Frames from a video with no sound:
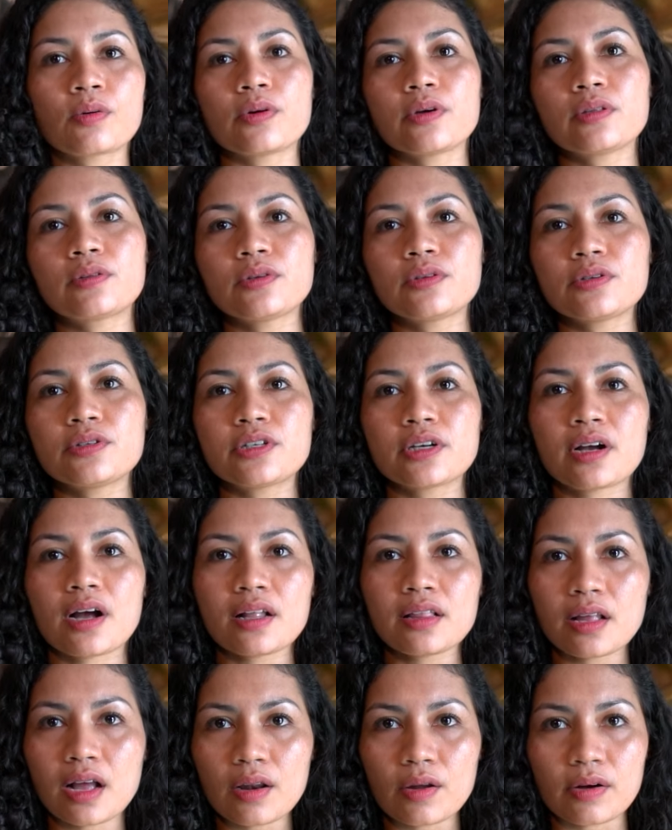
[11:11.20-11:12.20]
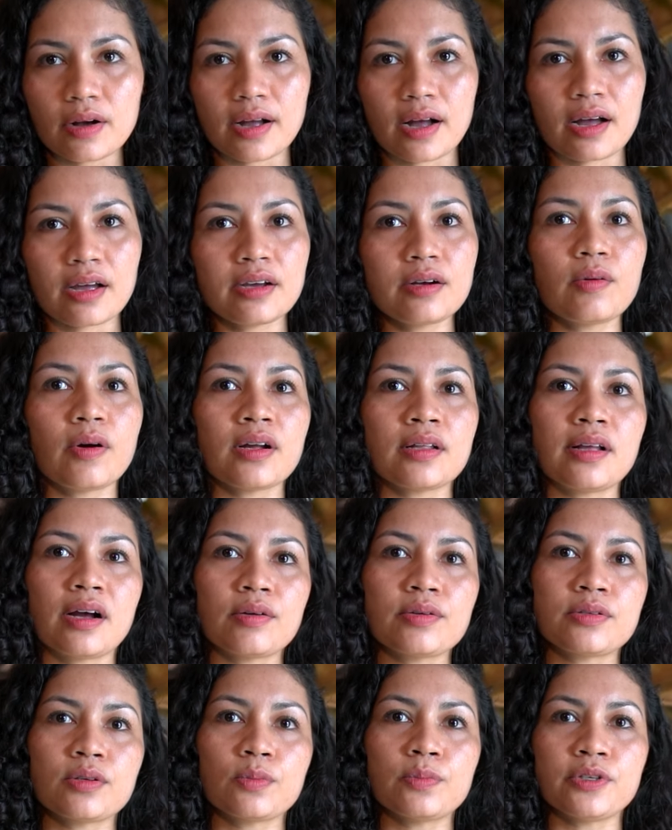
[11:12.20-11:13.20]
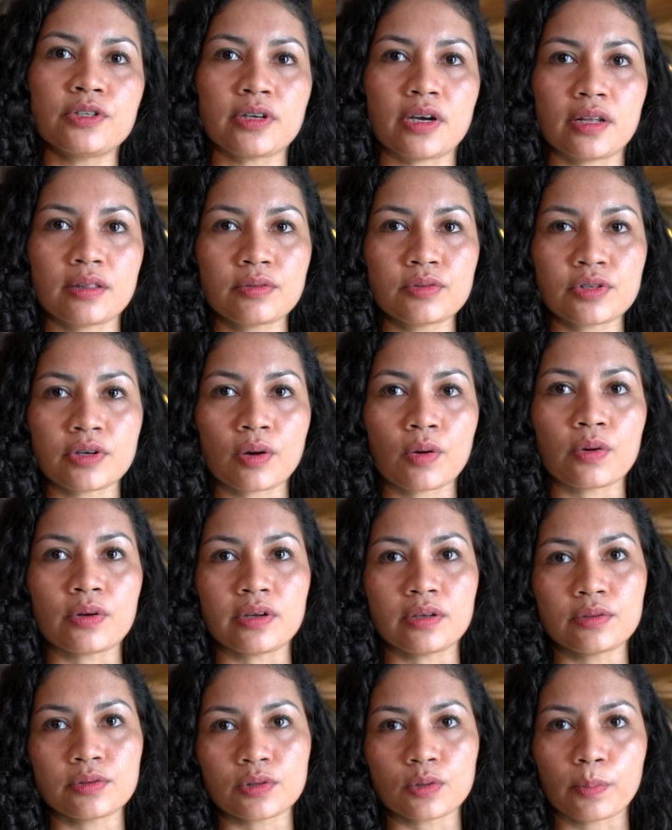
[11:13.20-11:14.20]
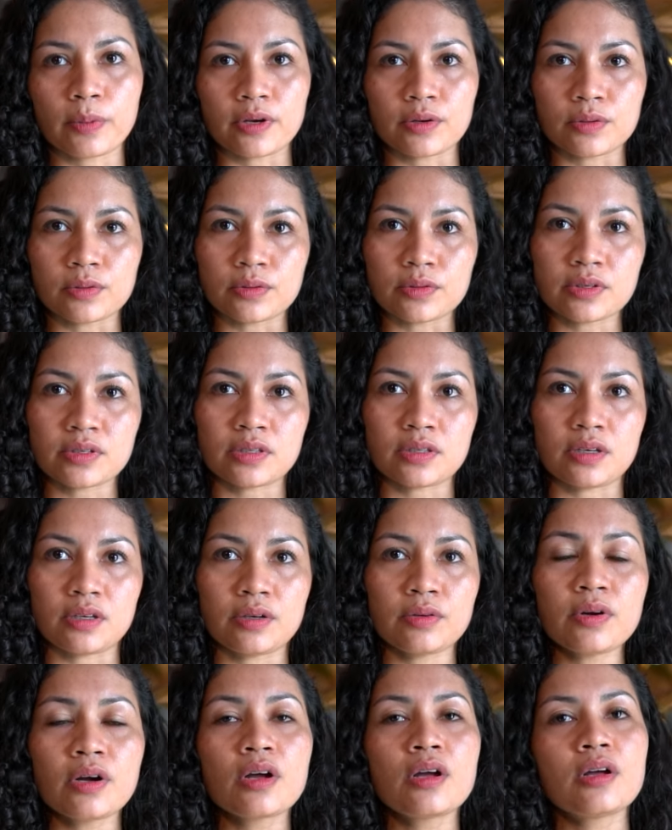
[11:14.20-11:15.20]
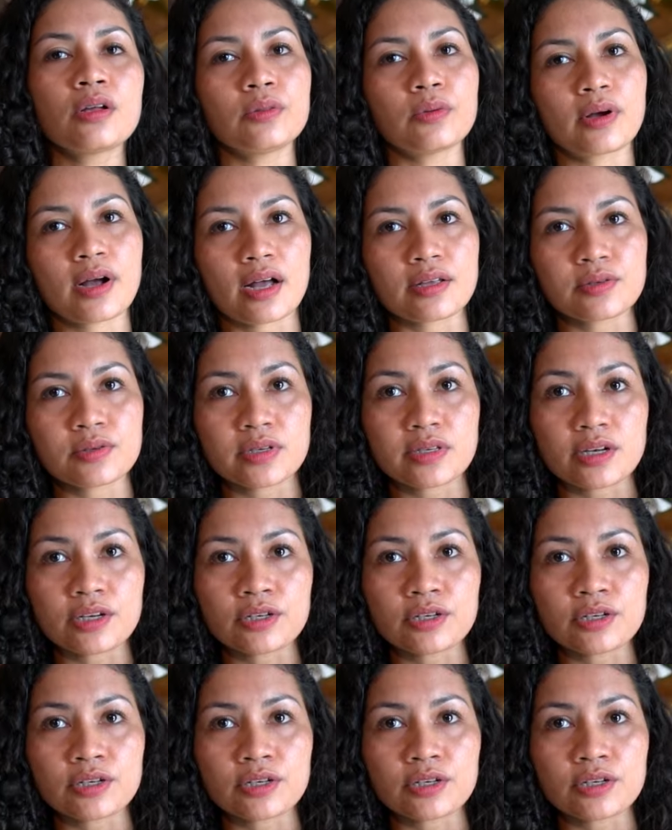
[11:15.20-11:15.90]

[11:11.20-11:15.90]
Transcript: com o intuito de catalogar e guardar os objetos recolhidos no período do Sírio, no caso os